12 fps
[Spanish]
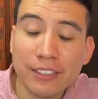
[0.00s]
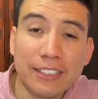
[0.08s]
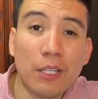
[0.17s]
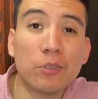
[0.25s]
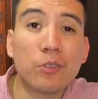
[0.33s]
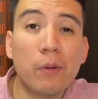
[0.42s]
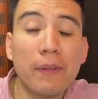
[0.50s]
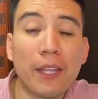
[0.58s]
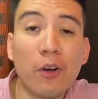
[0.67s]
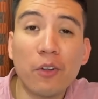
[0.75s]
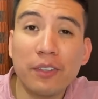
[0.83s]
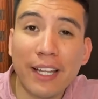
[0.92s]
Si te gustó el
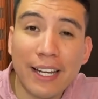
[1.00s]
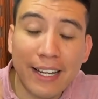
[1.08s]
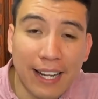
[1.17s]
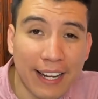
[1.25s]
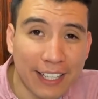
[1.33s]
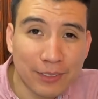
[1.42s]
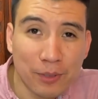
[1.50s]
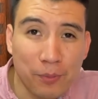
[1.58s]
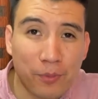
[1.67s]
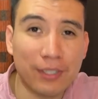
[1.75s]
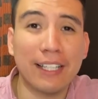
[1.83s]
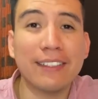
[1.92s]
video, dale like, es muy
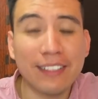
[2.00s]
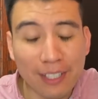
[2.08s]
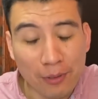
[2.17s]
importante.